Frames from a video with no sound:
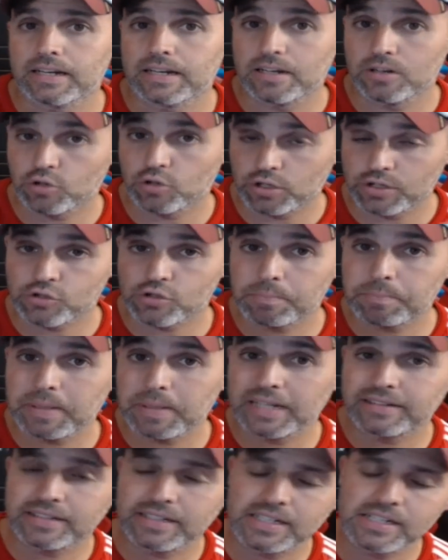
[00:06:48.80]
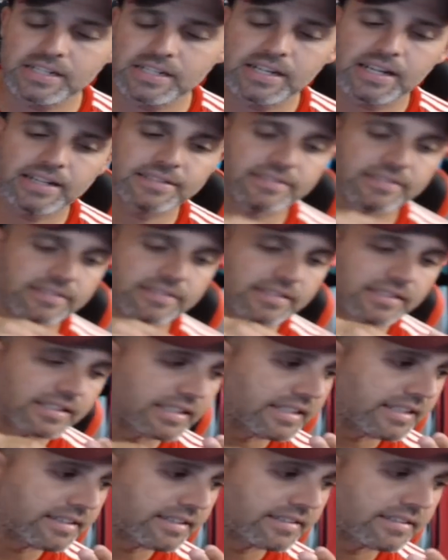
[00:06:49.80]
lo que he dicho, plantillas,
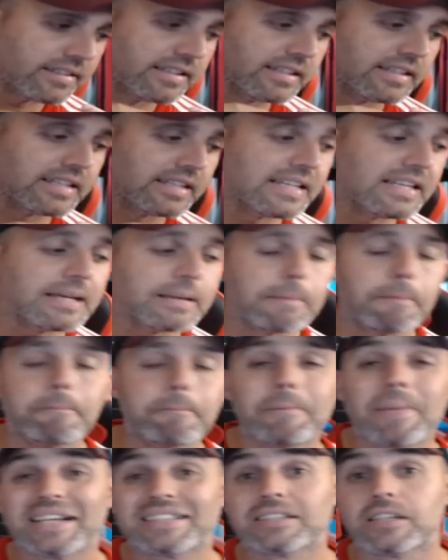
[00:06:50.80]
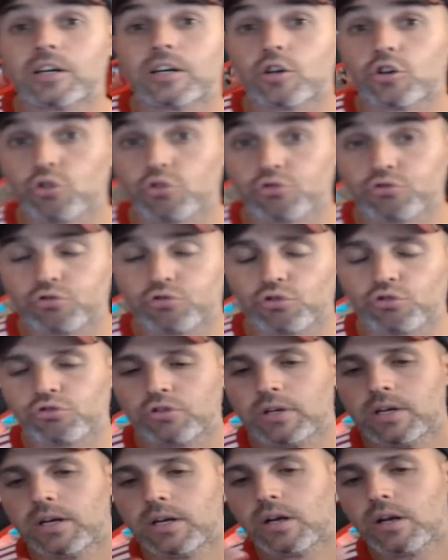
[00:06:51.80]
kit y más rostros
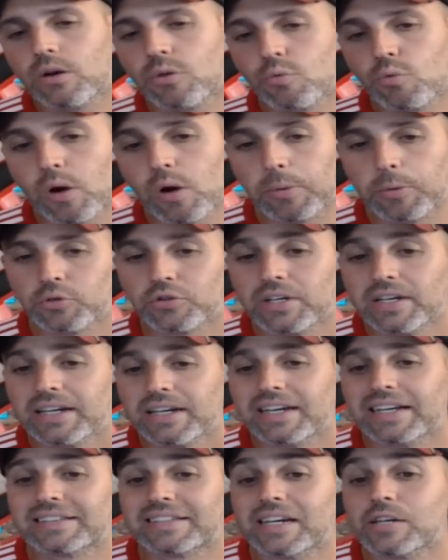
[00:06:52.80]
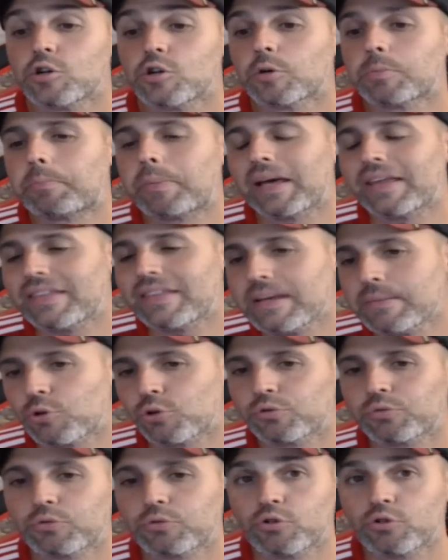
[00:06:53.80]
nuevos. Entre ellos
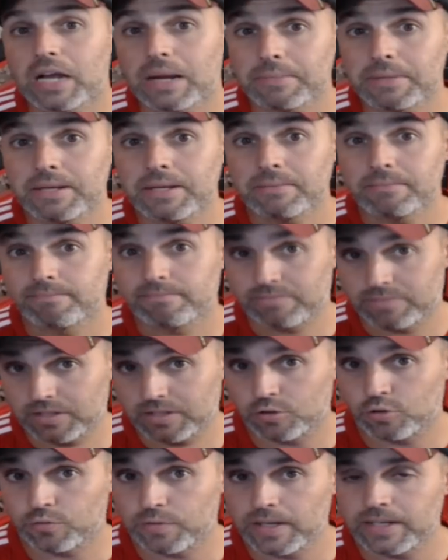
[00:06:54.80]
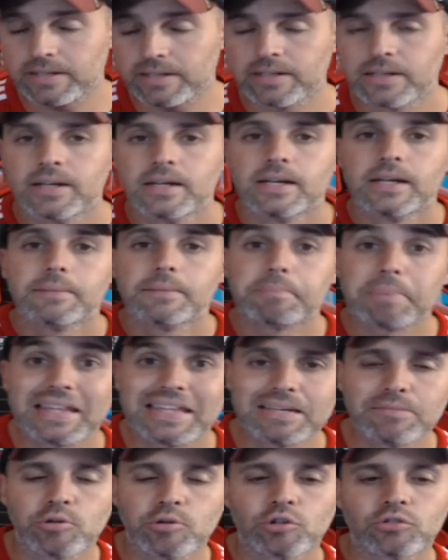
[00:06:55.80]
pedimos, Konami, si nos veis,
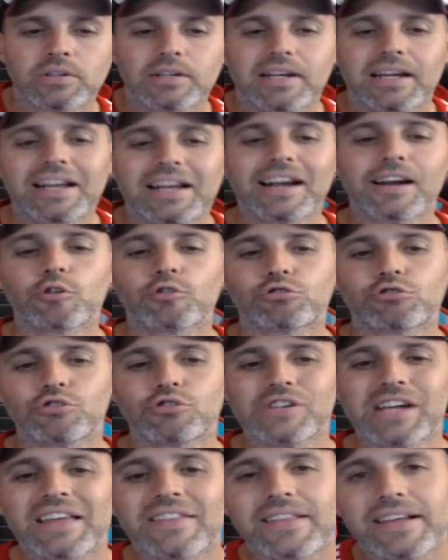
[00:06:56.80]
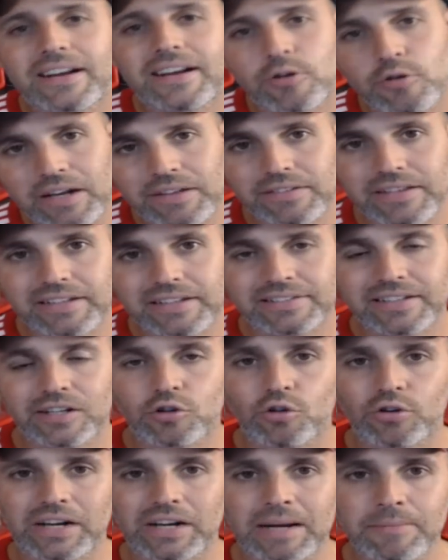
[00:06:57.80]
pedimos el rostro ya de,
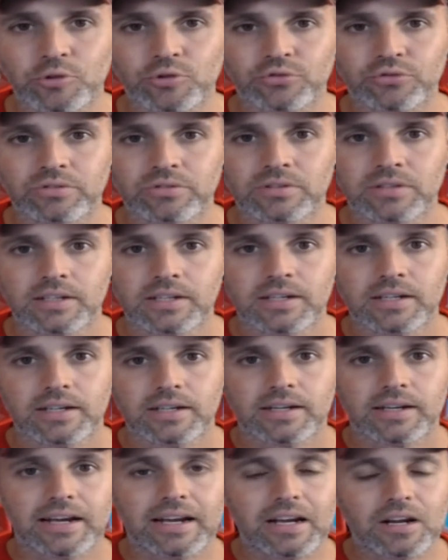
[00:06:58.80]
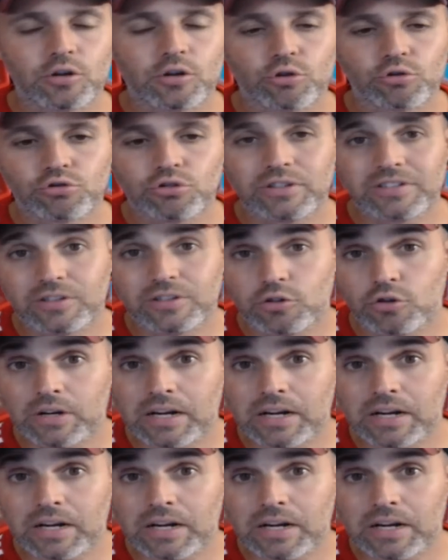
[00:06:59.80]
Sergio Ramos. El rostro de Sergio